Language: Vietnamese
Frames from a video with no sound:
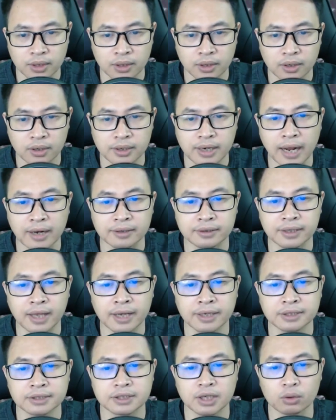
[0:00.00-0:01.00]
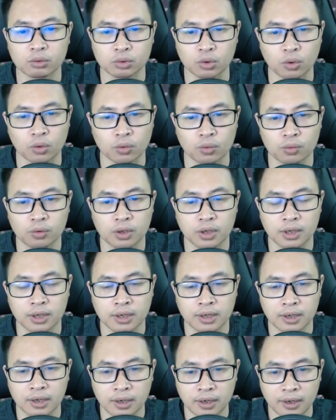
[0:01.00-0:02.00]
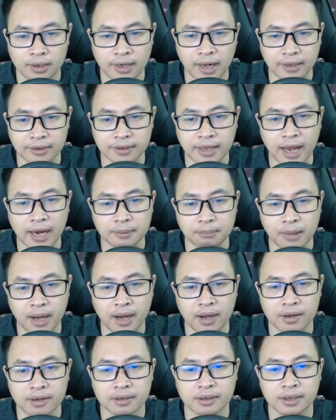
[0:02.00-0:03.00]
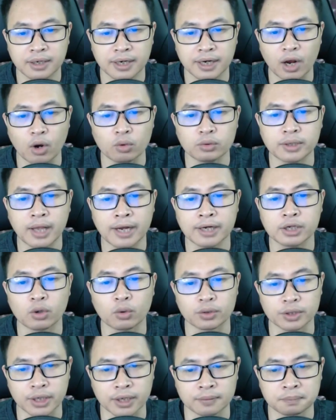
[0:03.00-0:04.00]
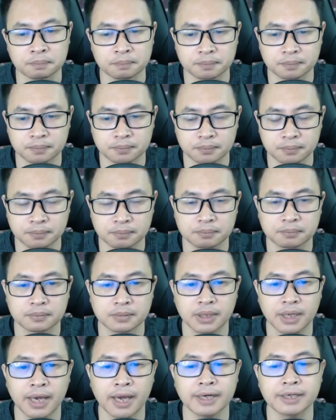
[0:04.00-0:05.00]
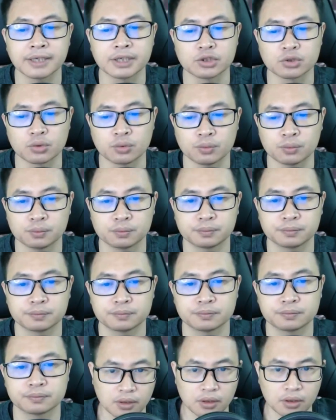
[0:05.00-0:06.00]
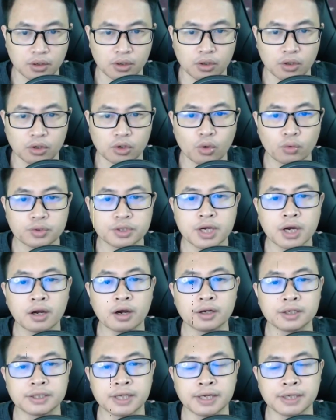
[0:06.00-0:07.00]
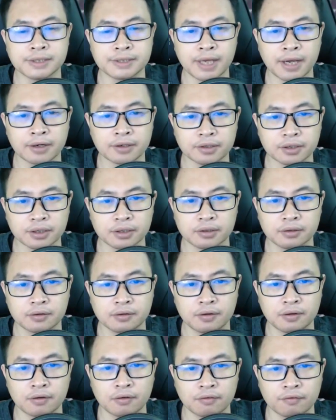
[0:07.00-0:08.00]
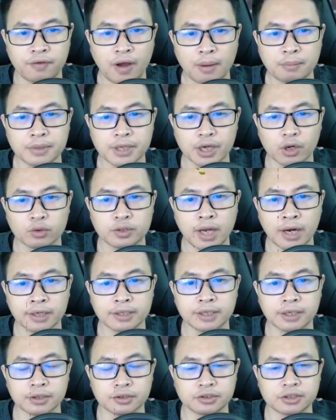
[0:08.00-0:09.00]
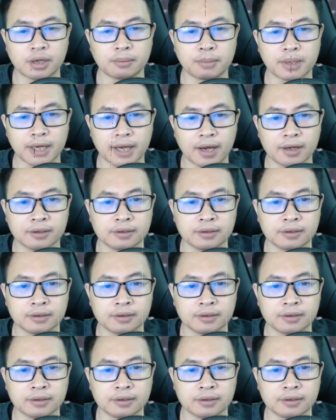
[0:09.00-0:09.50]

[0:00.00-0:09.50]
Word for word: Đan thanh diệu thủ Là tài ba khéo tay nổi tiếng Hết ghi chú Lúc trước ở trên xe ngựa Phạm Nhị có nhắc nhở Trần Bình An